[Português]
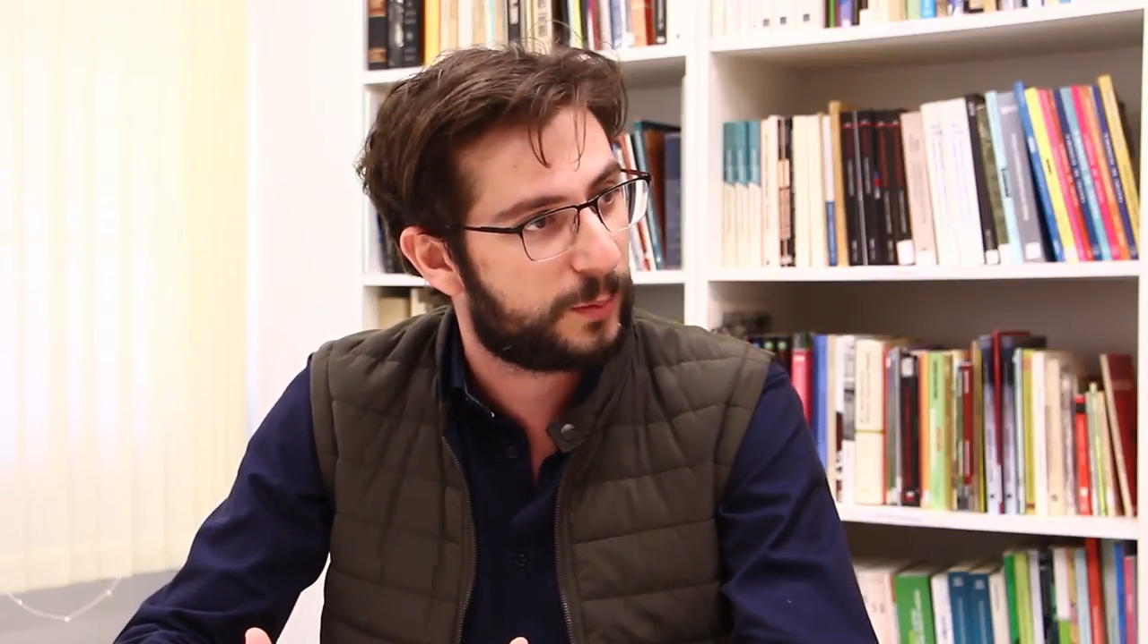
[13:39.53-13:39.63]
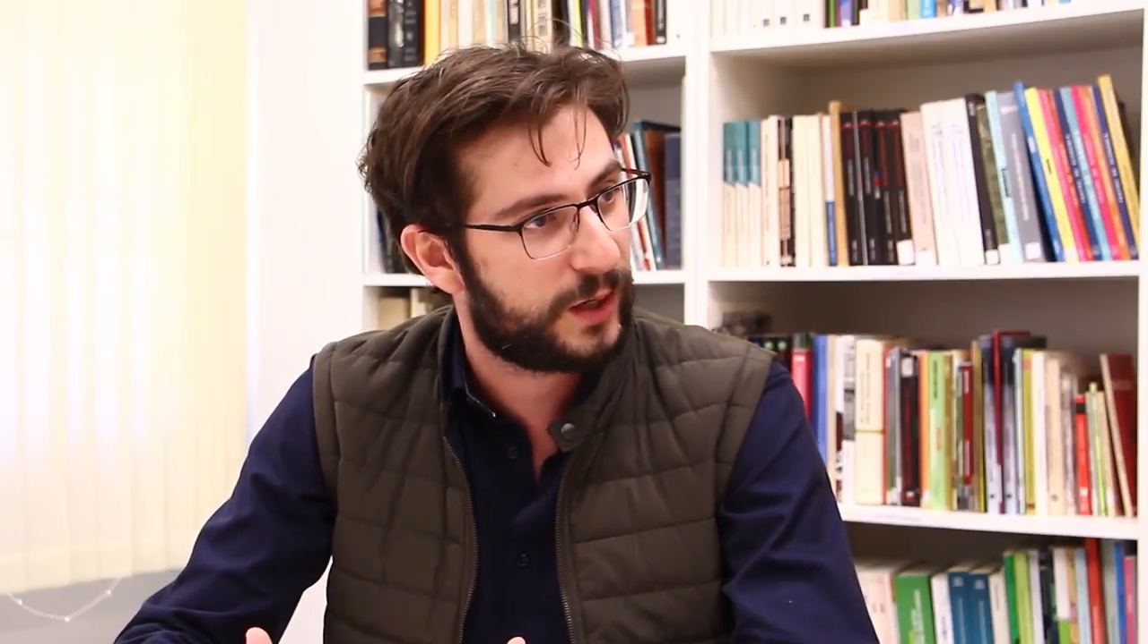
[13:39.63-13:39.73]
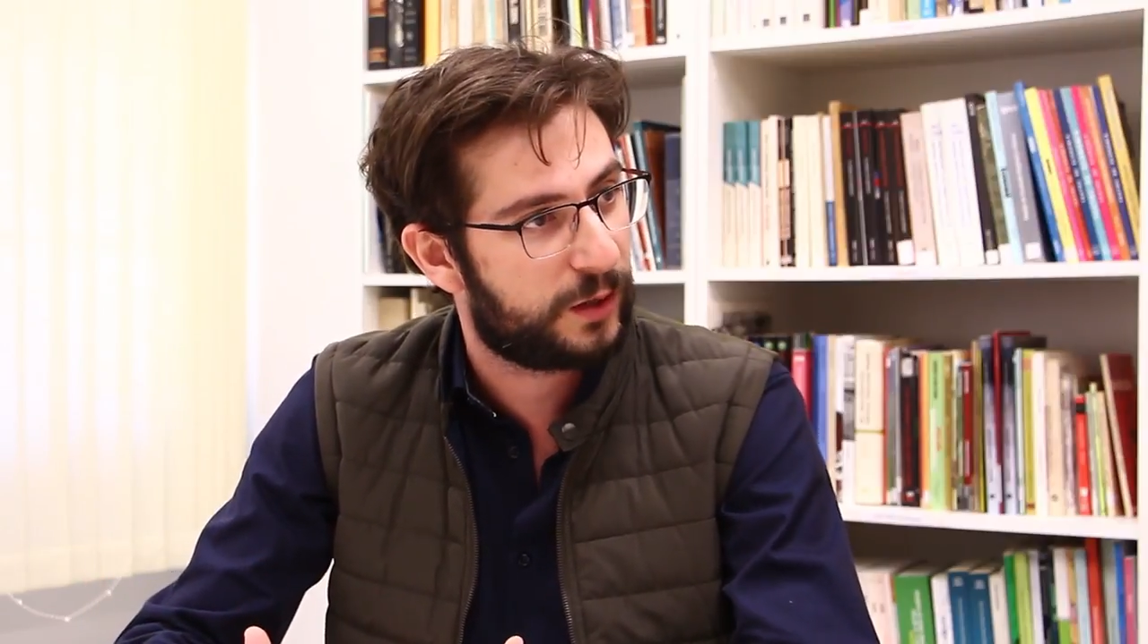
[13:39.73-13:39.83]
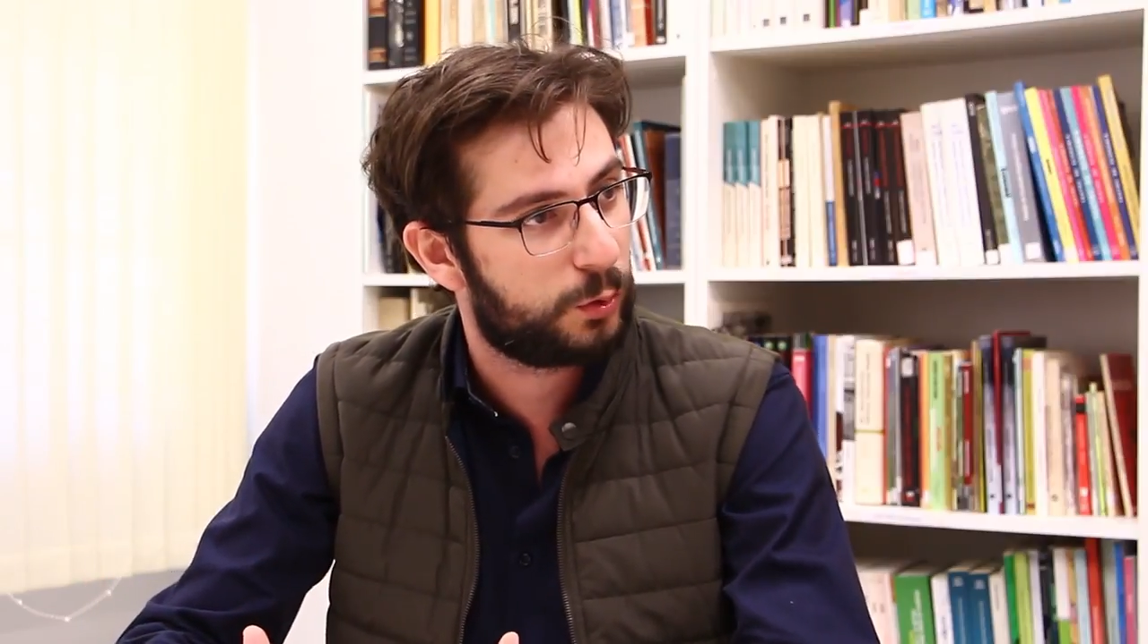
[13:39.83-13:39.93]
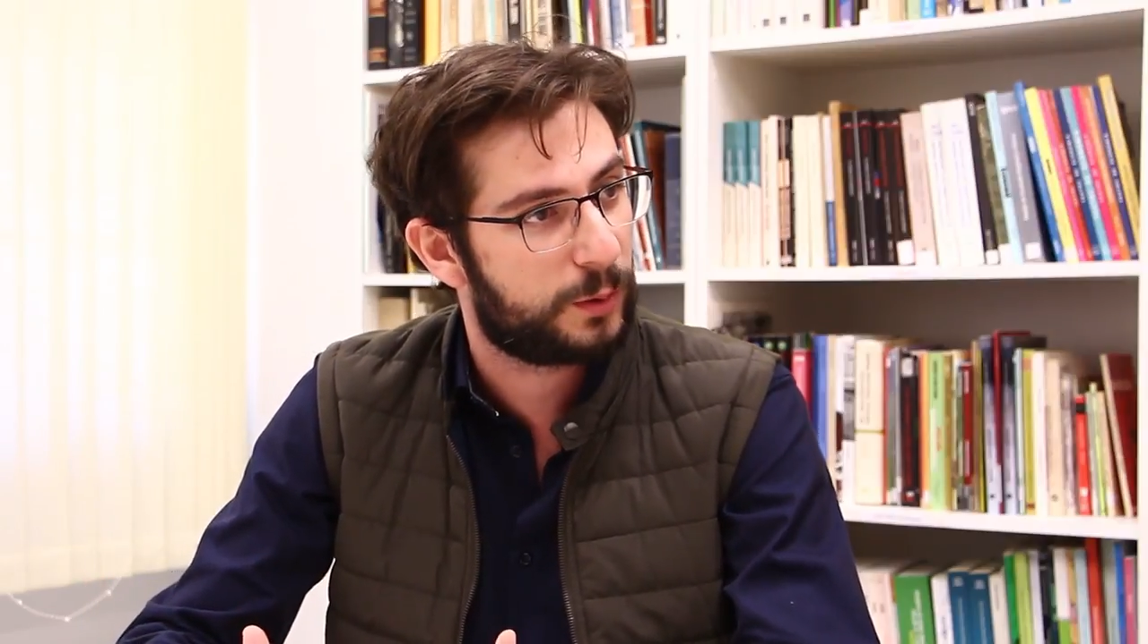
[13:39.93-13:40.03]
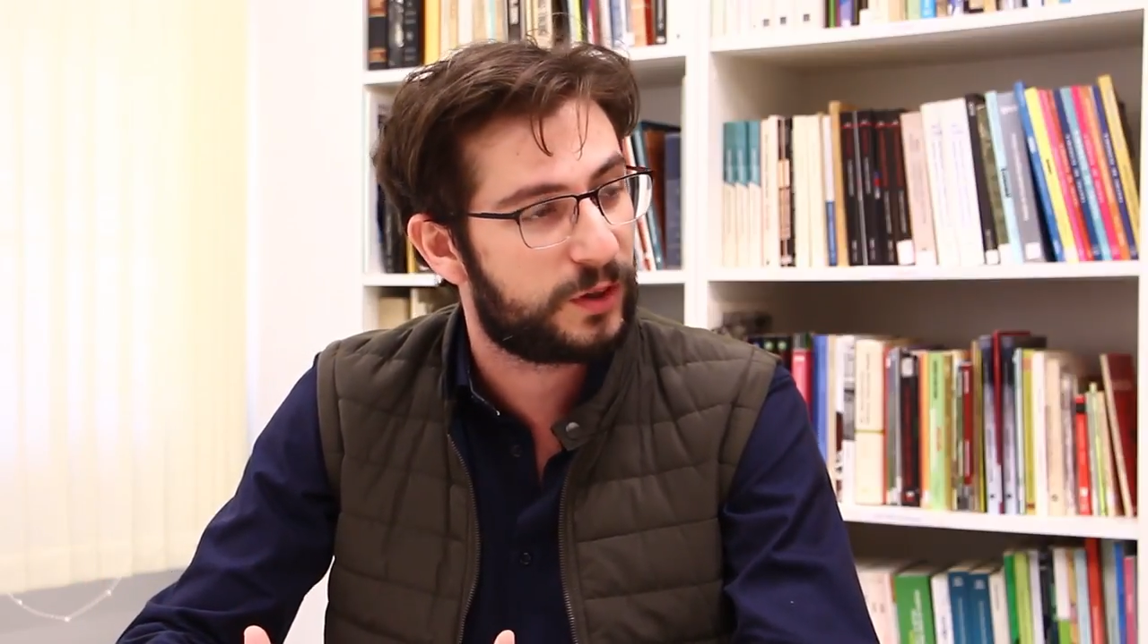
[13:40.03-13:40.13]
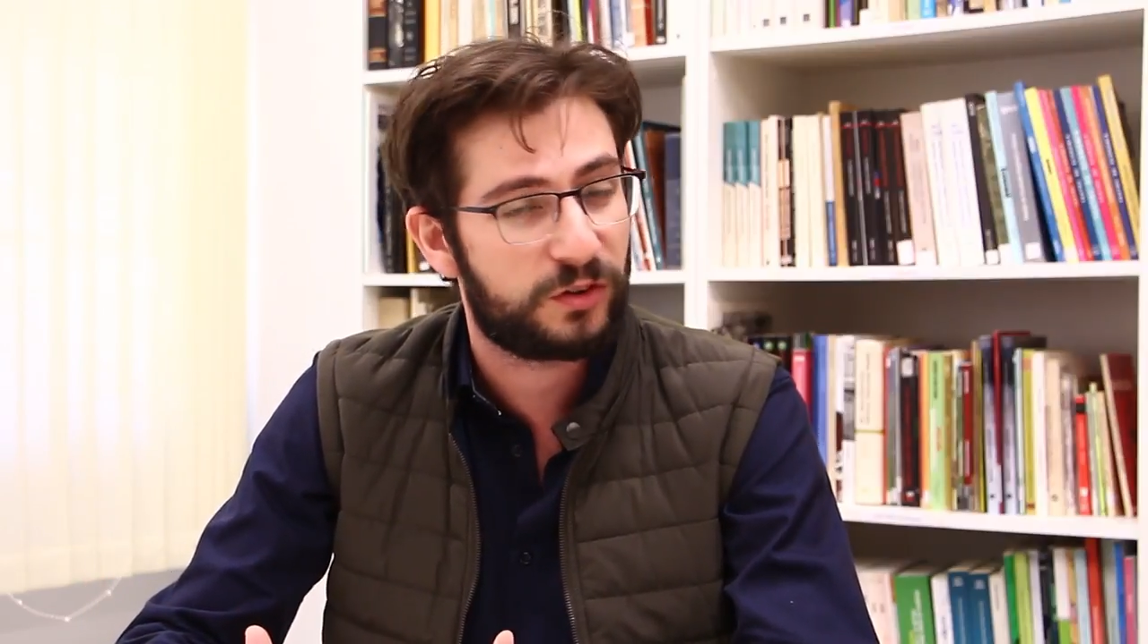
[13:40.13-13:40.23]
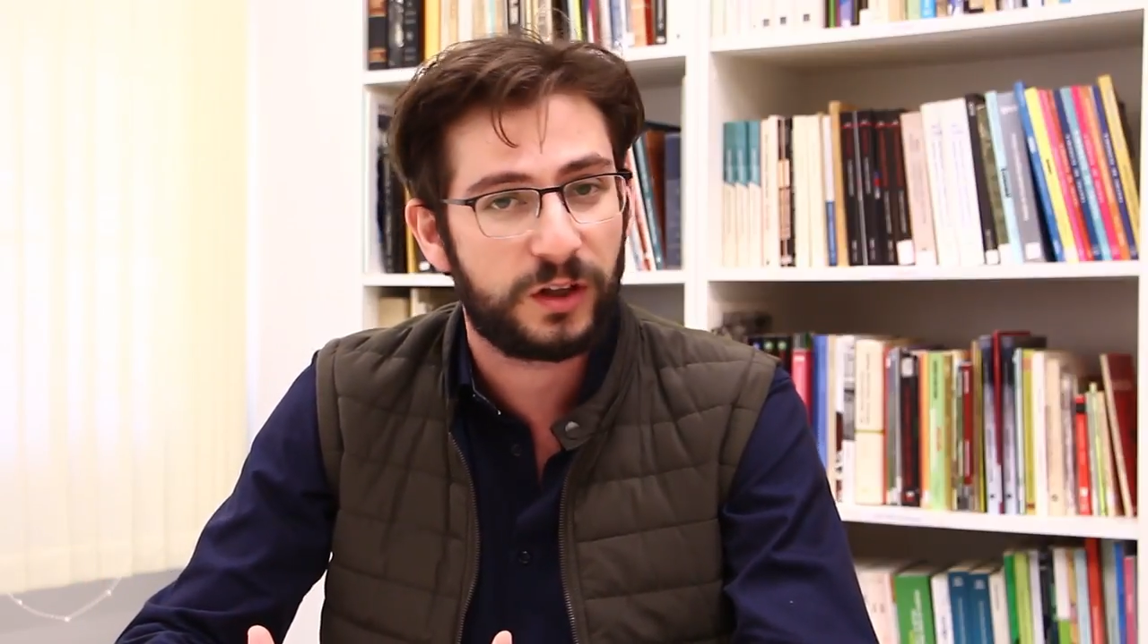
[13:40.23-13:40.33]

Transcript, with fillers: classe trabalhadora